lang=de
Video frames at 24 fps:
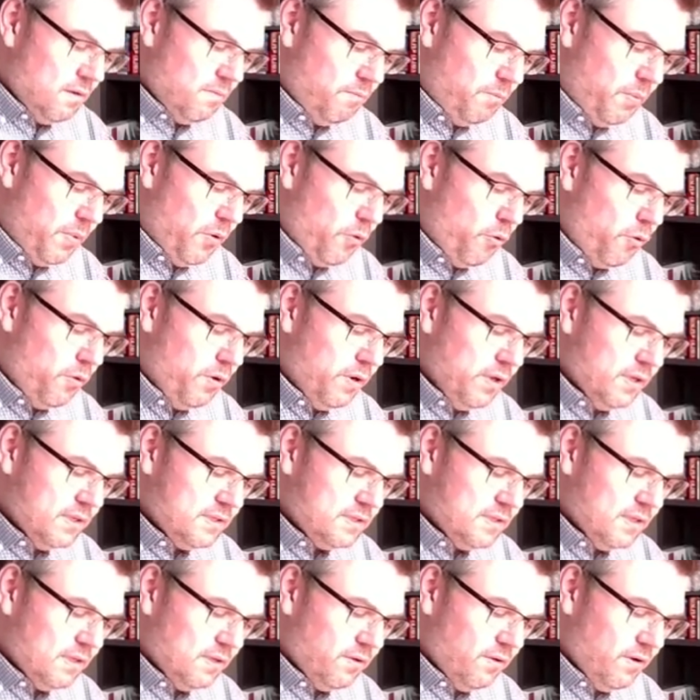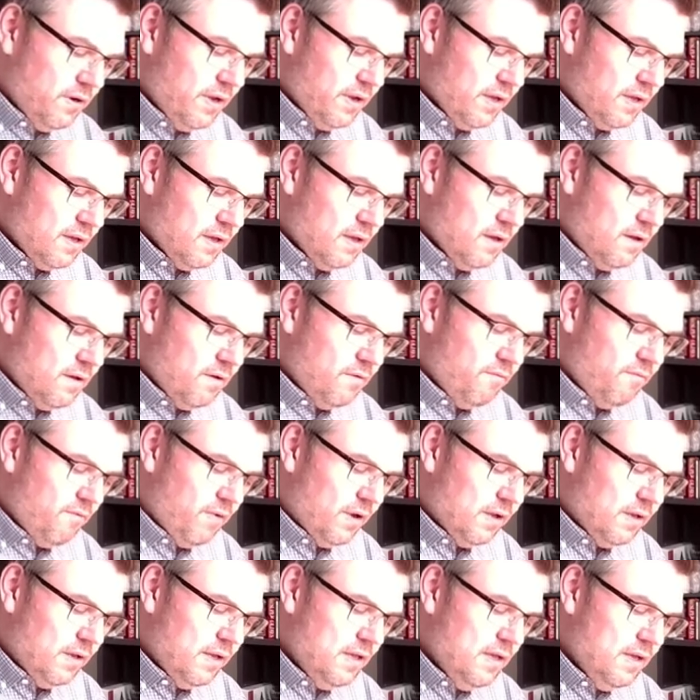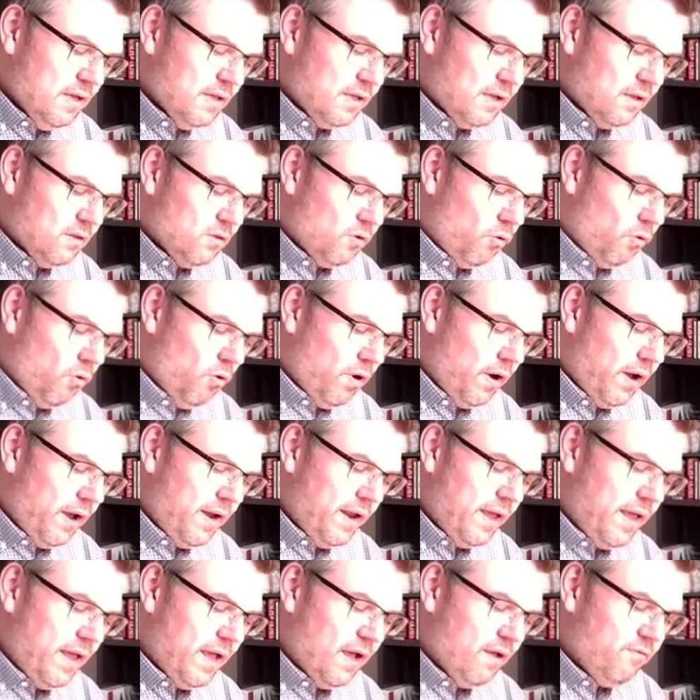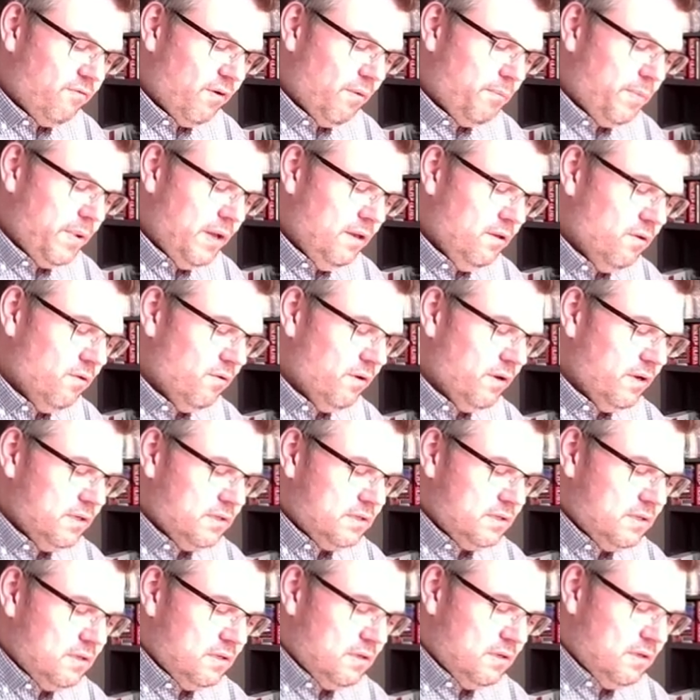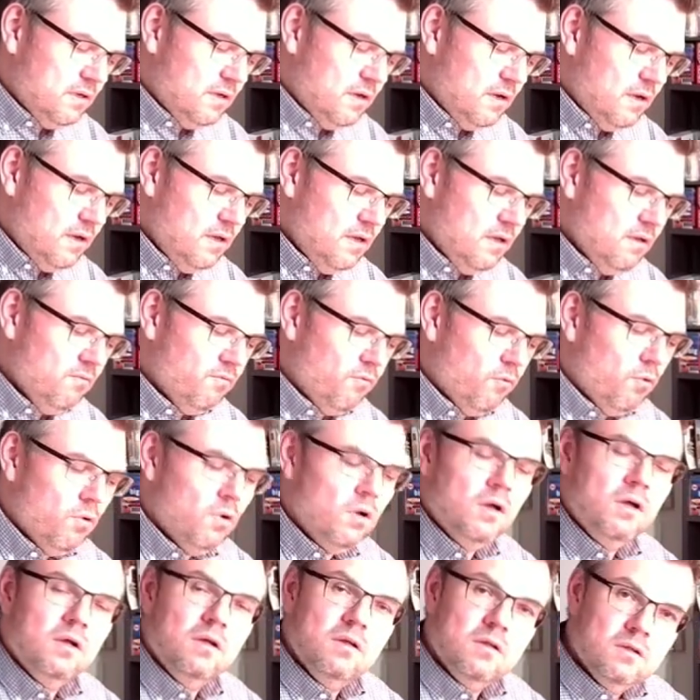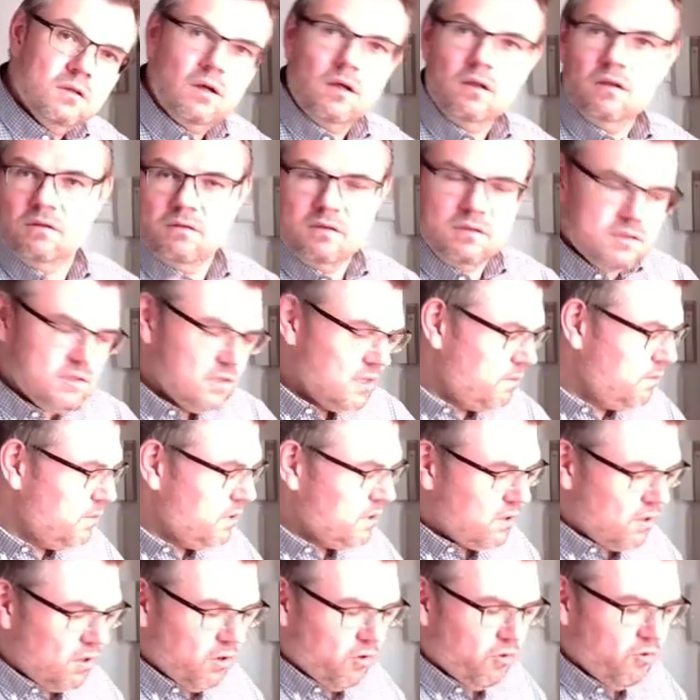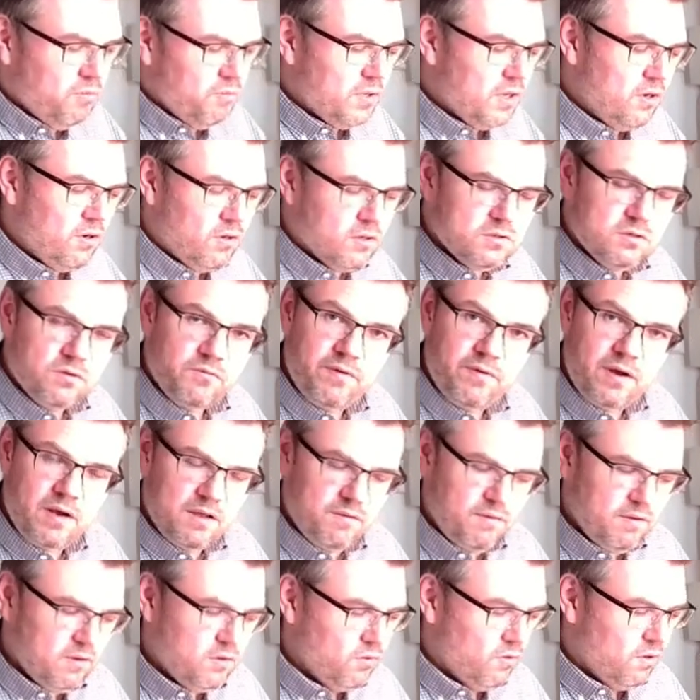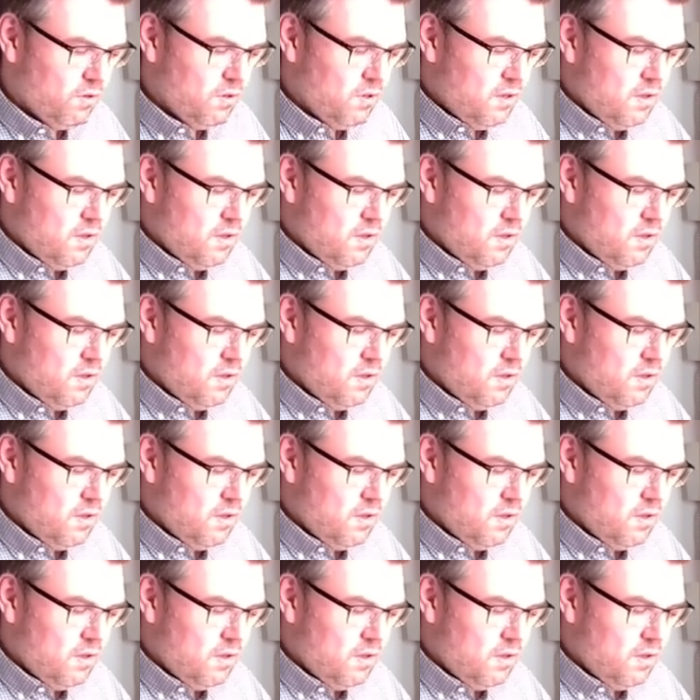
Blöd ist natürlich, wenn hier dann doch eine Erdverbindung ist, ja, irgendwo, dann ist nämlich da drüben genauso gefährlich wie da.